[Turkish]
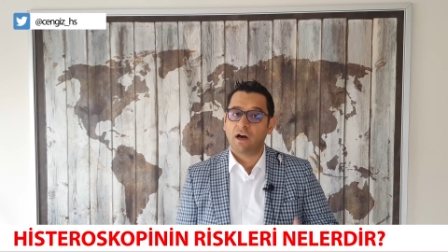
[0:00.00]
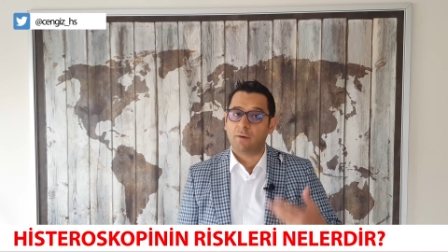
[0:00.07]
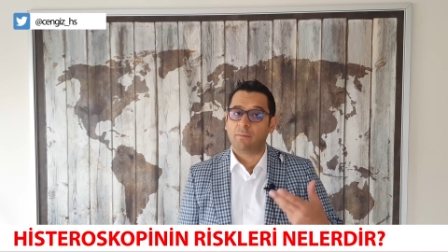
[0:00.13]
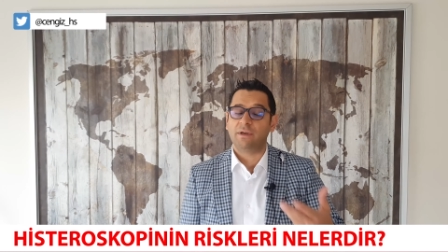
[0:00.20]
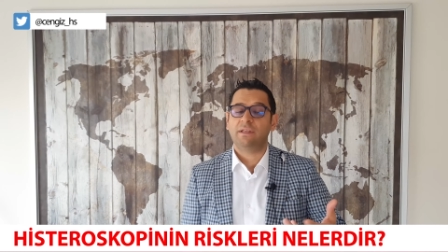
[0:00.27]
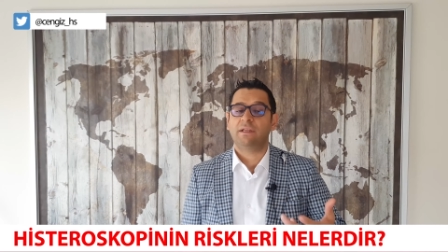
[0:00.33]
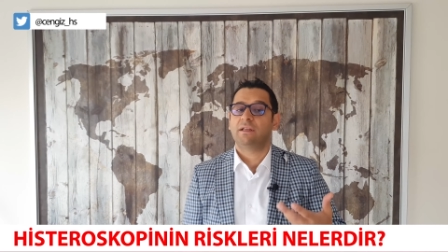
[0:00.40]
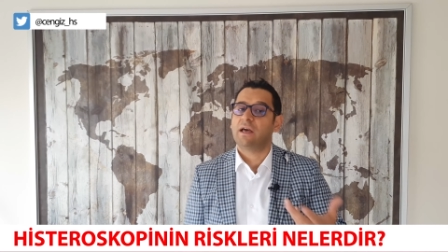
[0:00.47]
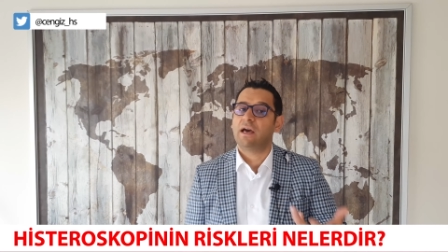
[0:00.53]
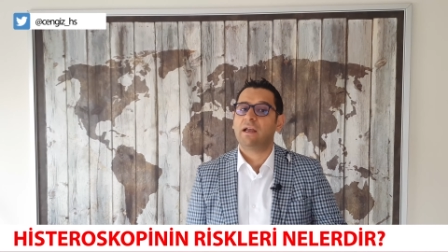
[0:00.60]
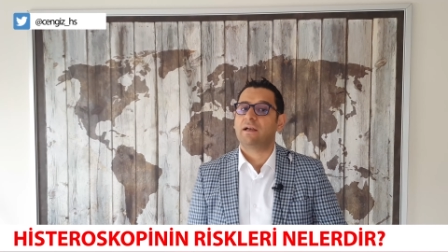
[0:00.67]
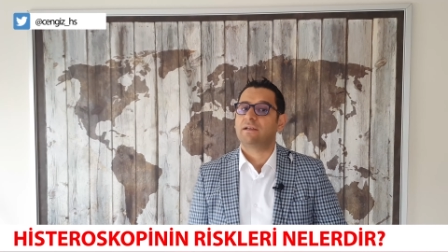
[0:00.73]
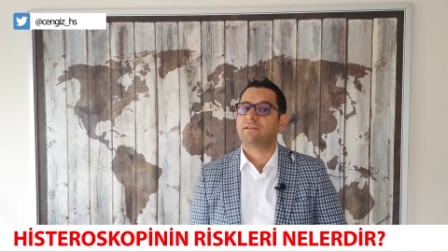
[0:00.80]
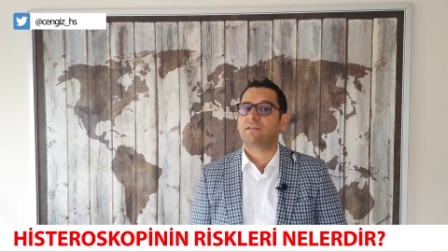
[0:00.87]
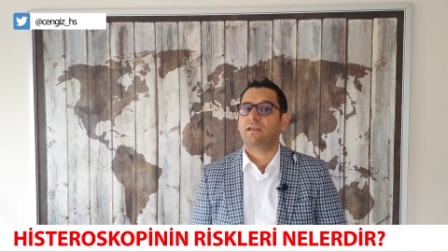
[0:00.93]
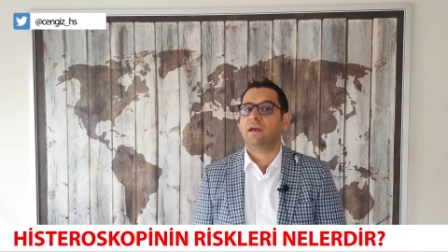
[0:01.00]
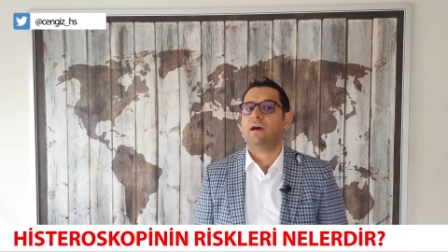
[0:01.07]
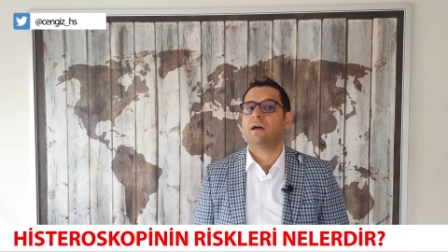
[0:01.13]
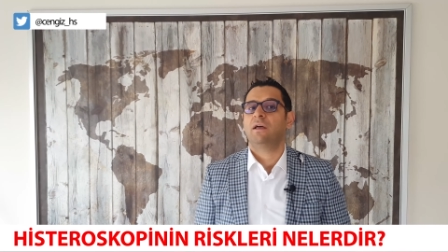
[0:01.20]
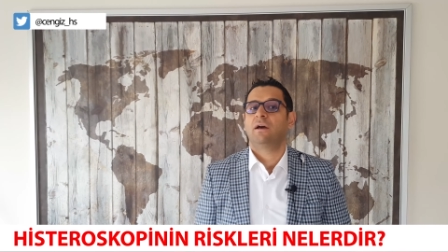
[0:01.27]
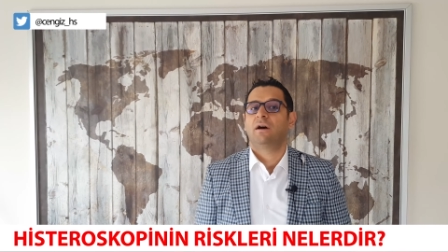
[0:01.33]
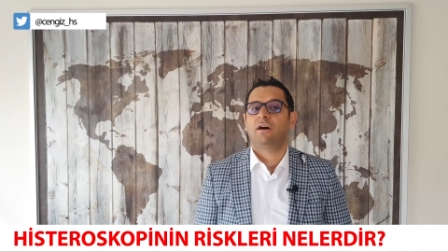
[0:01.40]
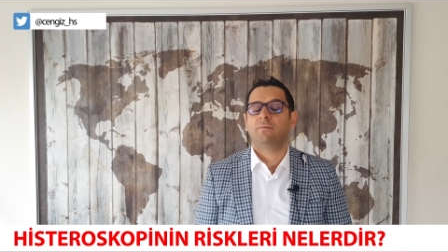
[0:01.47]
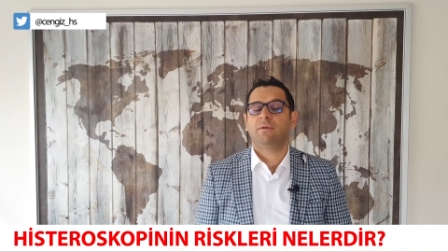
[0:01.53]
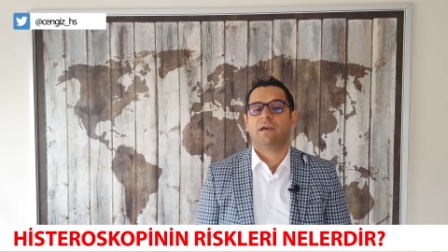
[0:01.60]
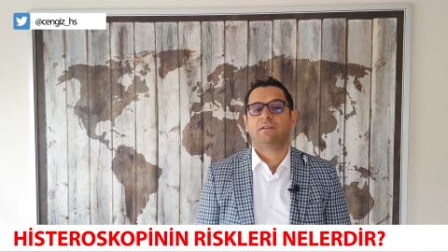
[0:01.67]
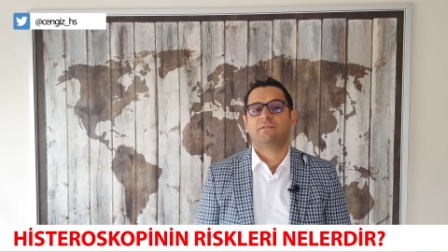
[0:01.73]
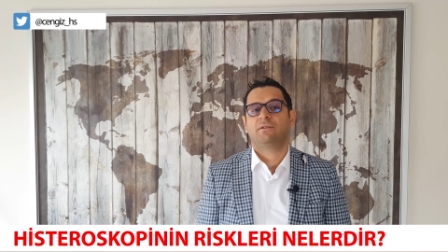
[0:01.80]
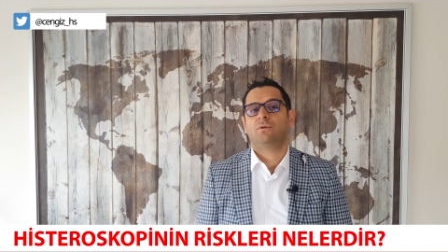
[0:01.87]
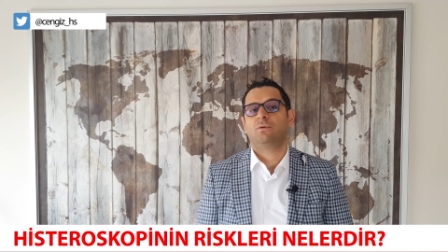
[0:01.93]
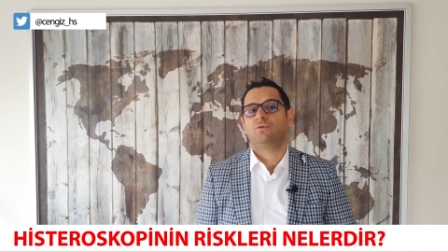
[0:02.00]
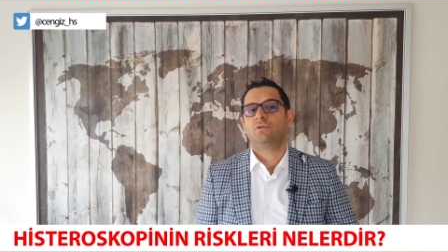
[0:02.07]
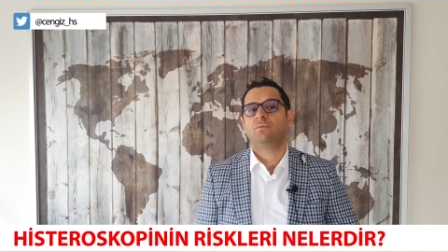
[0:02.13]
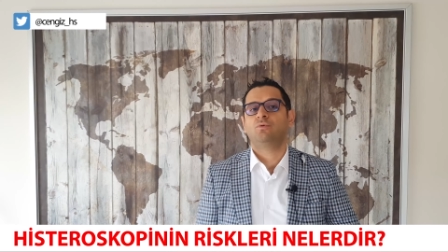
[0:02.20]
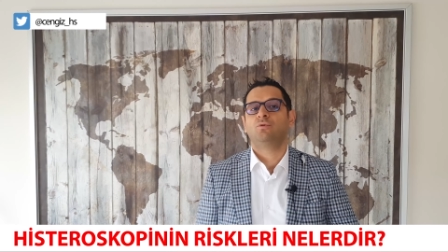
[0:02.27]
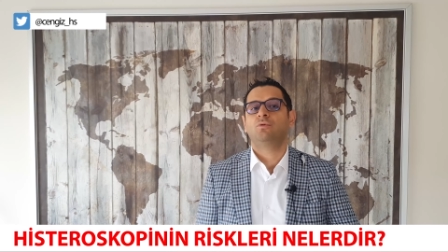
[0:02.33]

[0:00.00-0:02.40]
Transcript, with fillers: Ama yine de her hastaya ameliyattan önce